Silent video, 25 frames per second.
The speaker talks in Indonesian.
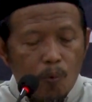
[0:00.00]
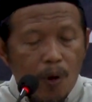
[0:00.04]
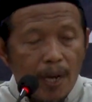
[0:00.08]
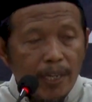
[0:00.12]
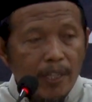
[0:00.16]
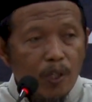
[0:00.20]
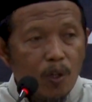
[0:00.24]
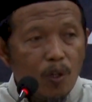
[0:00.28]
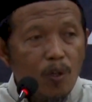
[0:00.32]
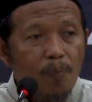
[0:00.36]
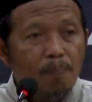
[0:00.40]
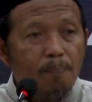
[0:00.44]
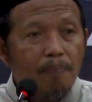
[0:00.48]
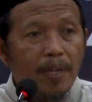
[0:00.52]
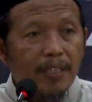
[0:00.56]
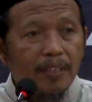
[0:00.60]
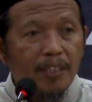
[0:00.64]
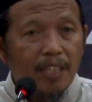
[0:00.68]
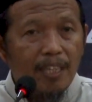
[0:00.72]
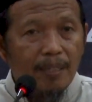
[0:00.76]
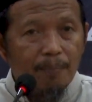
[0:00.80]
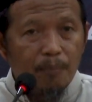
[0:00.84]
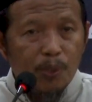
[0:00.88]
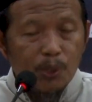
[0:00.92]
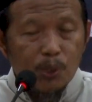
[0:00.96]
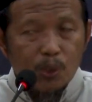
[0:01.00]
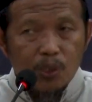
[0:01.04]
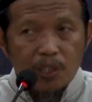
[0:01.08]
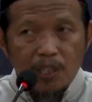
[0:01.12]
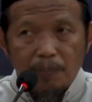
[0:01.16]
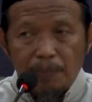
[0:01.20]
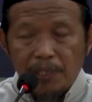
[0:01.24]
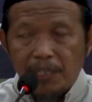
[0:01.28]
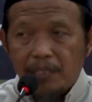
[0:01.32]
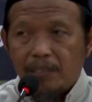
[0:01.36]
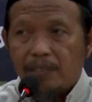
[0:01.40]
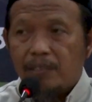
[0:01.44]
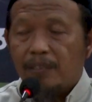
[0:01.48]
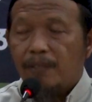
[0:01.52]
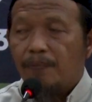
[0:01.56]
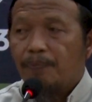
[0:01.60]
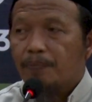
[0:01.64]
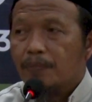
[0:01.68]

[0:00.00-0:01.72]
wali ummatil muslimin.